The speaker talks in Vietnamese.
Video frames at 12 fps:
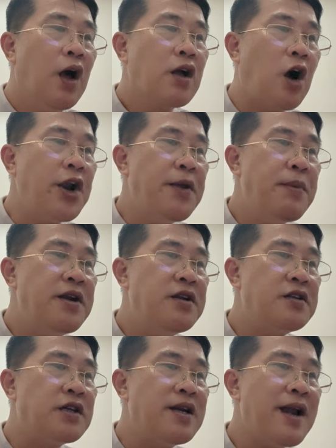Có đế binh
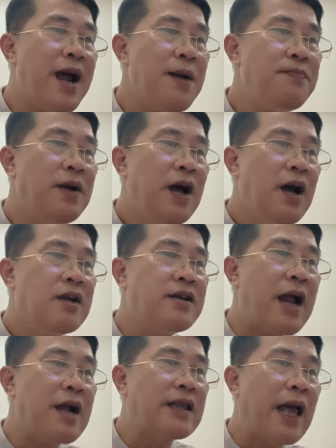trấn áp,
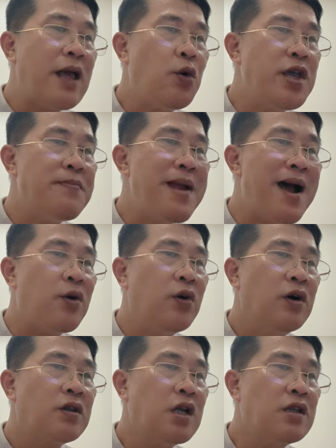trạng thái của Diệp Thái Hào
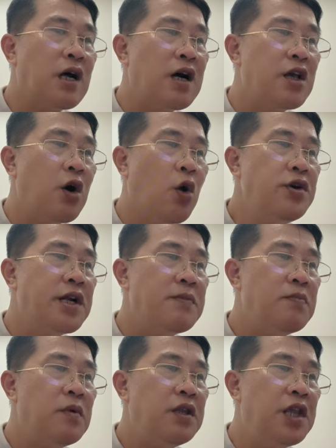tức thời ổn định,
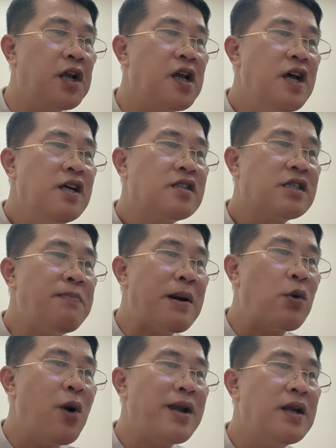nhưng sắc mặt
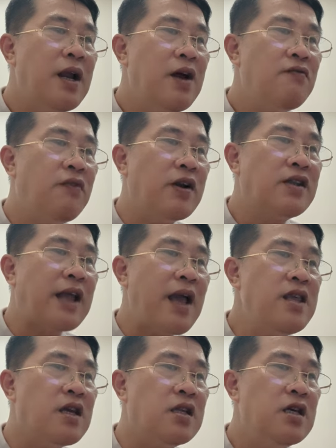của anh vẫn tái
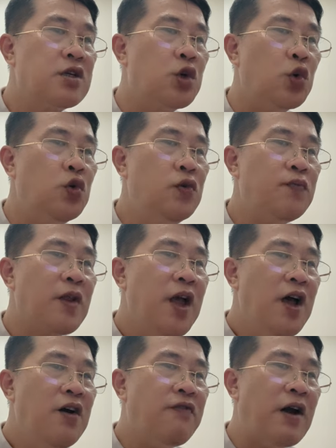nhật như cũ,
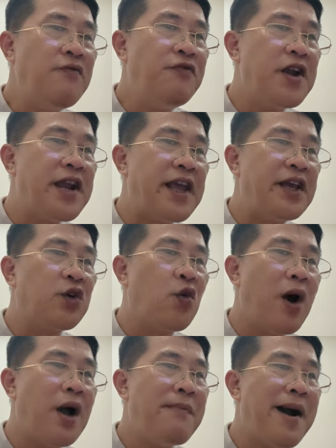khoản về này
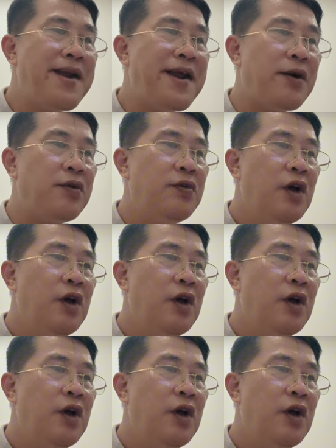quá bá đạo.